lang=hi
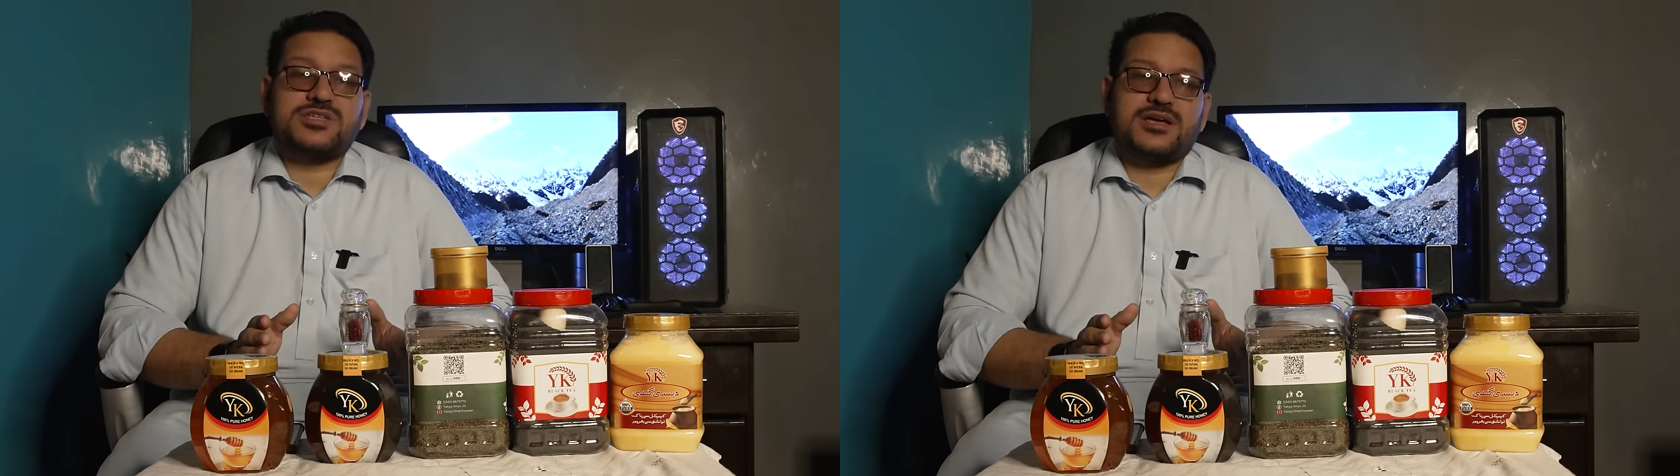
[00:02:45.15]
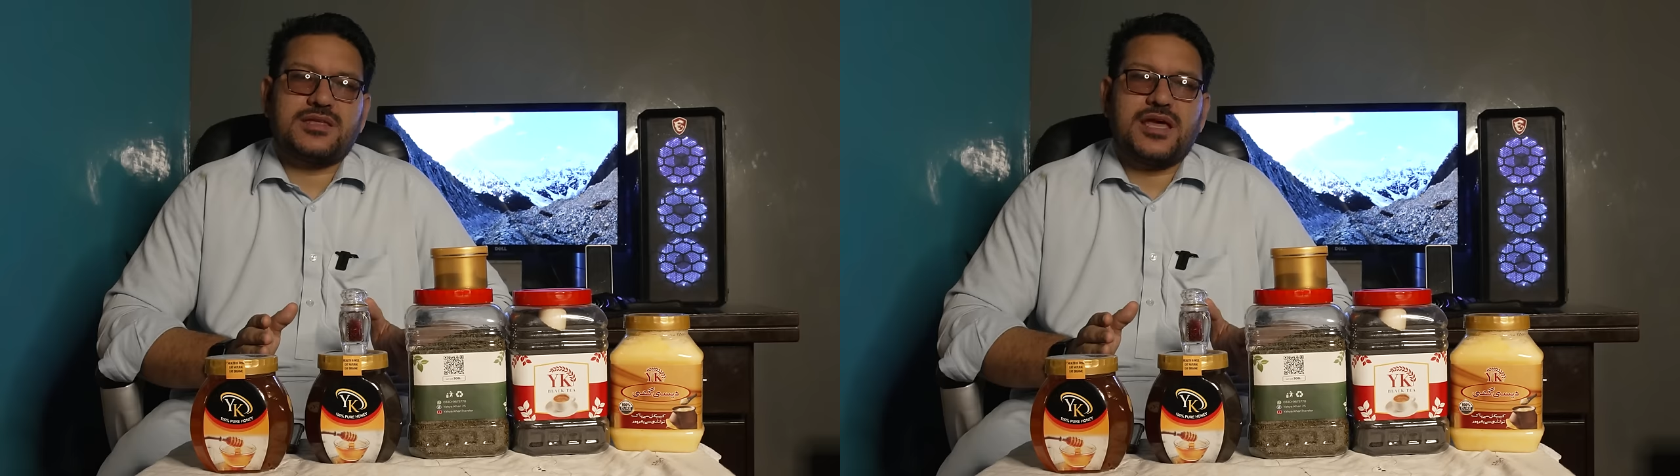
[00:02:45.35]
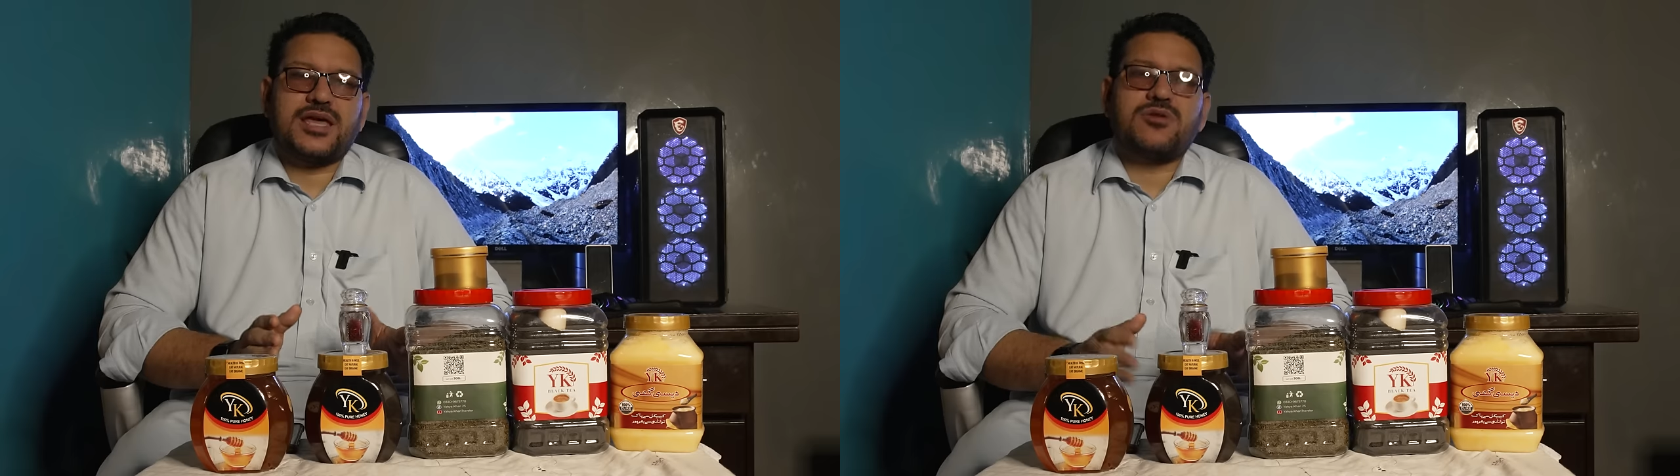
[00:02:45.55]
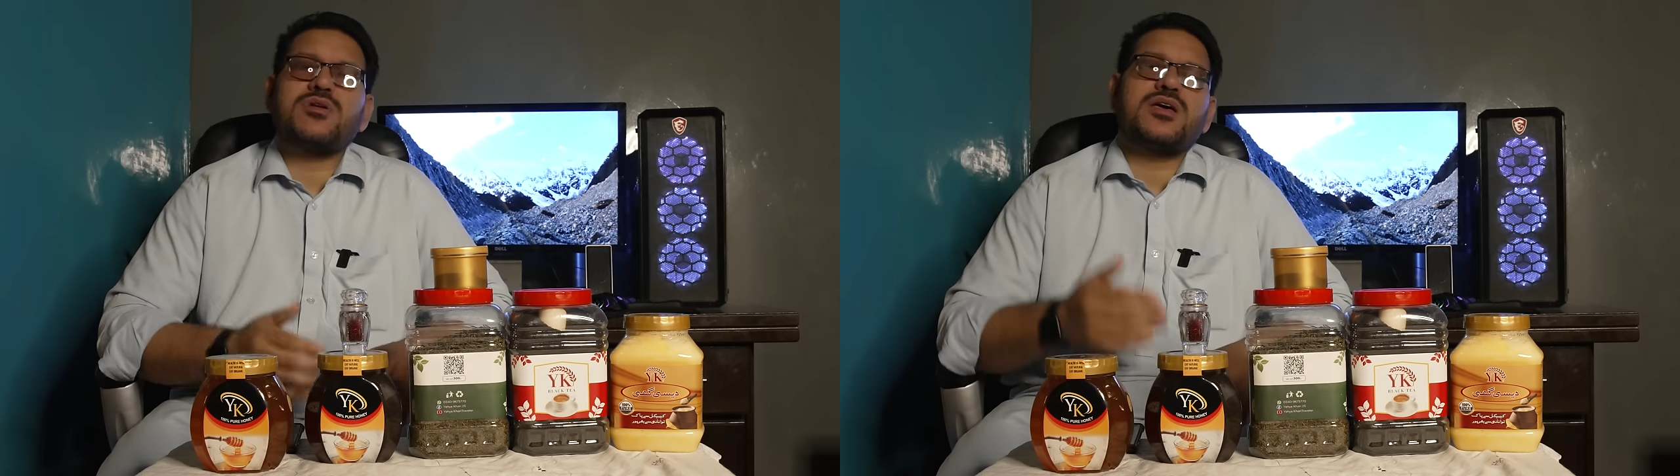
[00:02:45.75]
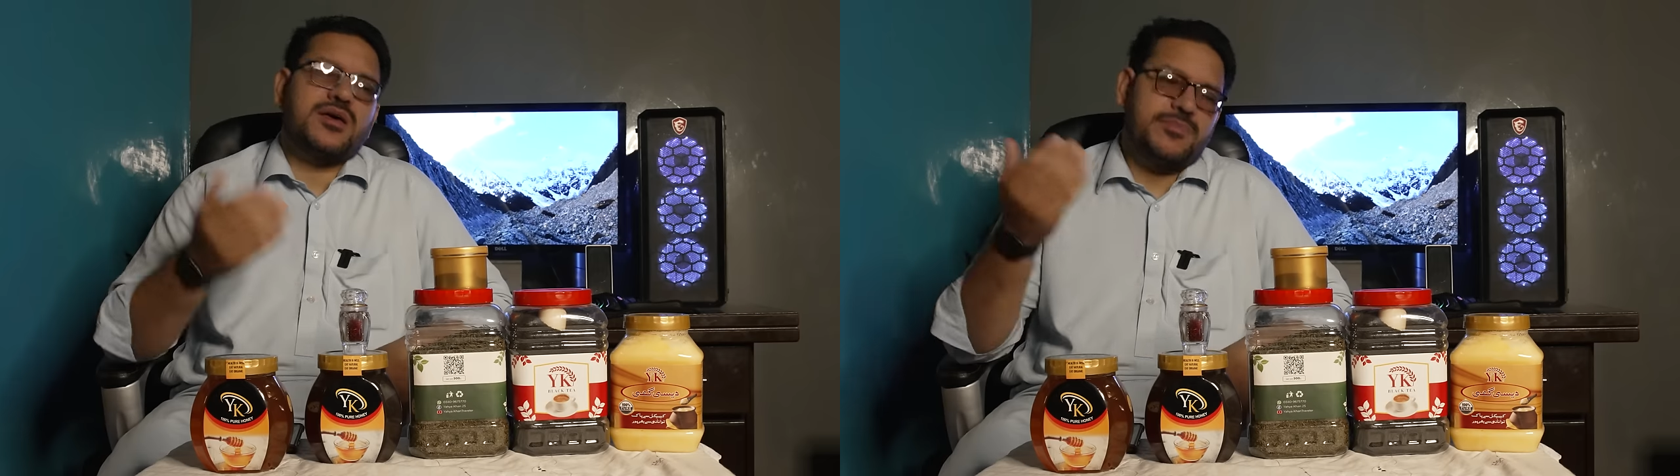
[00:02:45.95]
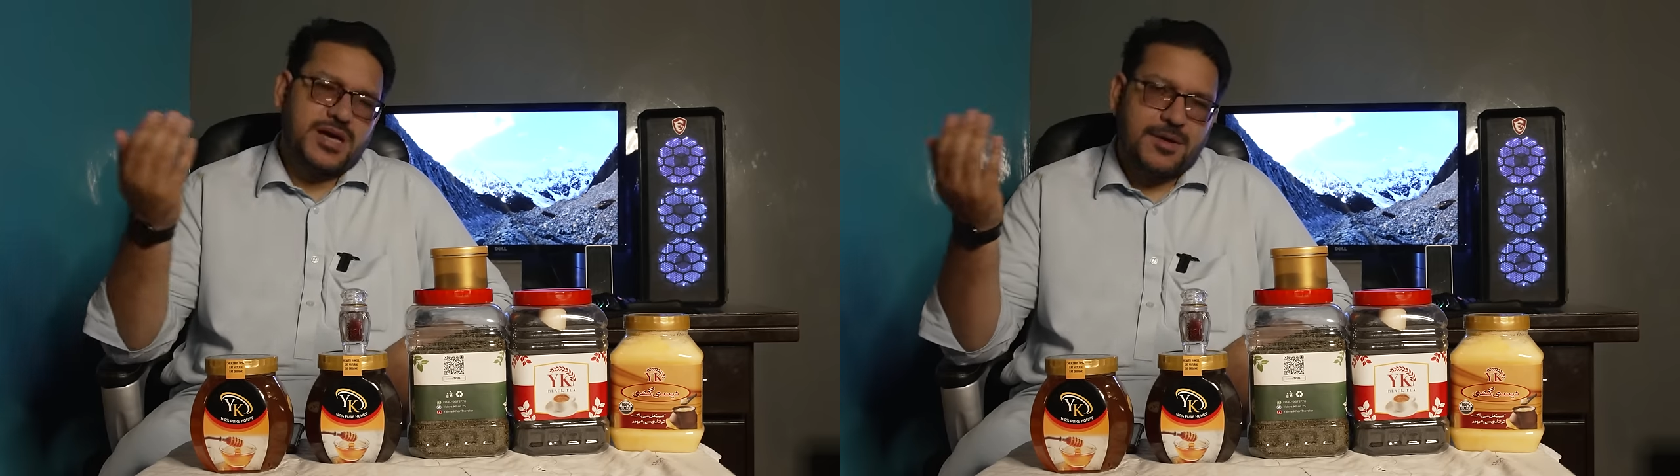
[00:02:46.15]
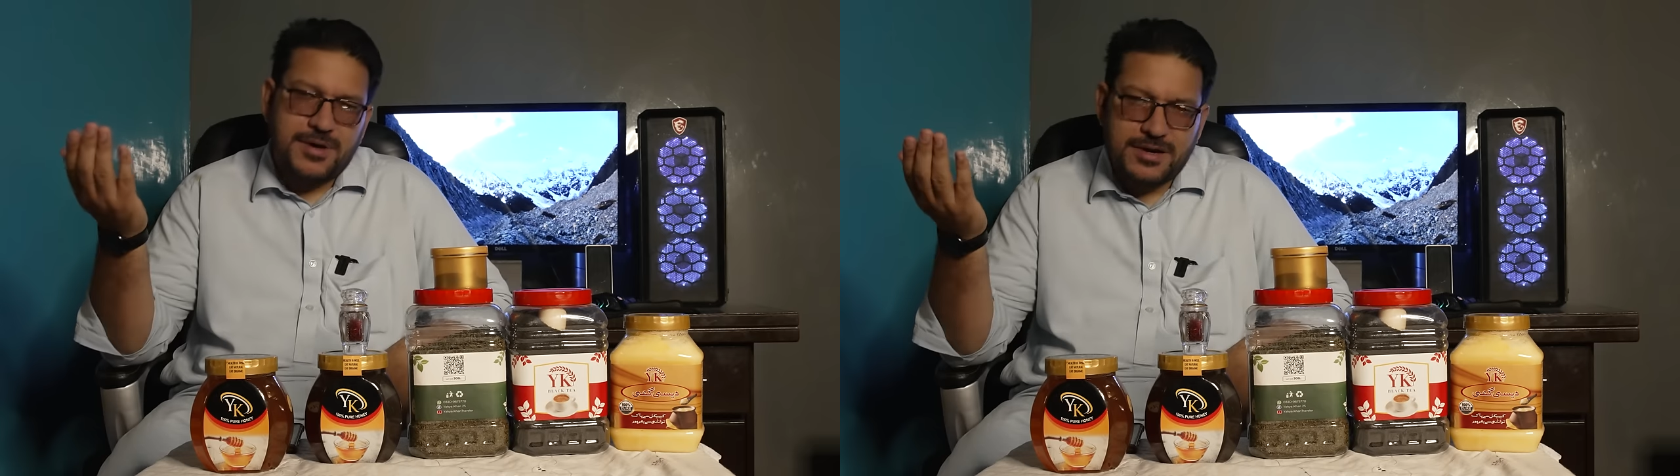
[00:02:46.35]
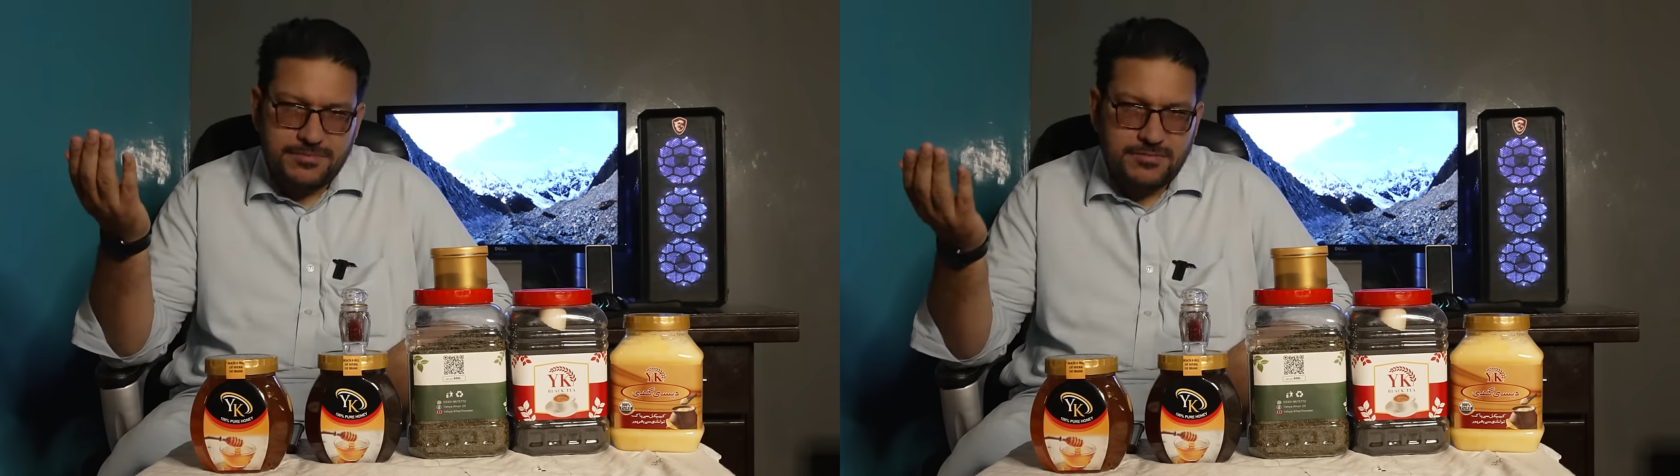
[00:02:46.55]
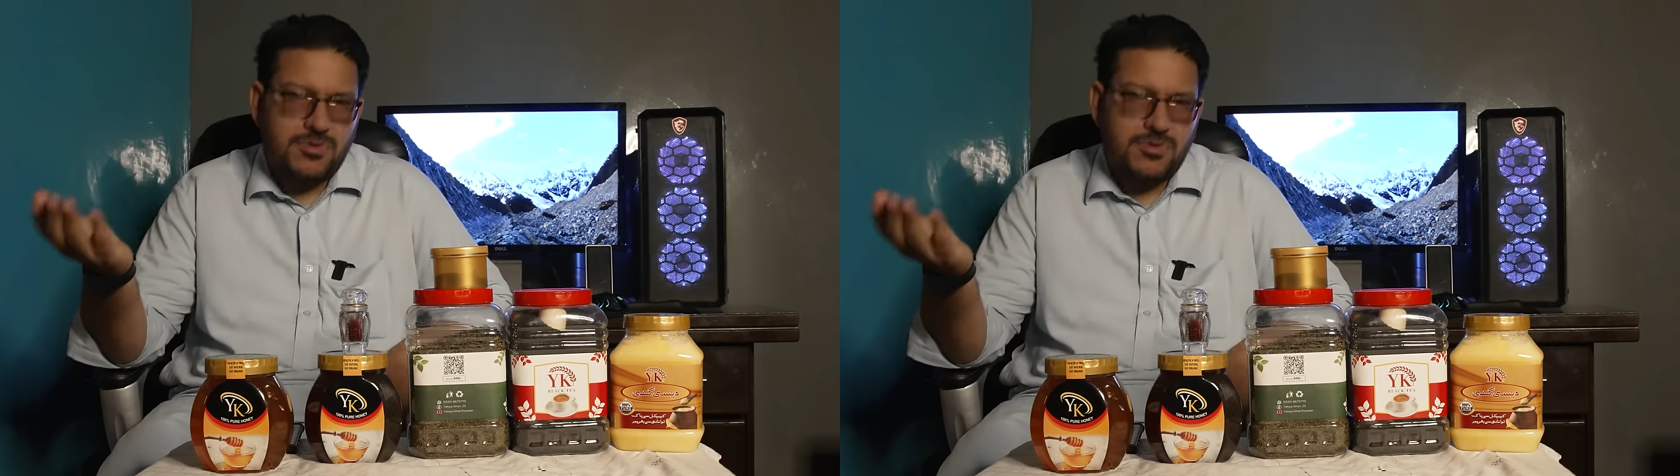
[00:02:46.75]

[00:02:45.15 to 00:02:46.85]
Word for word: सकता है क्योंकि कभी कभार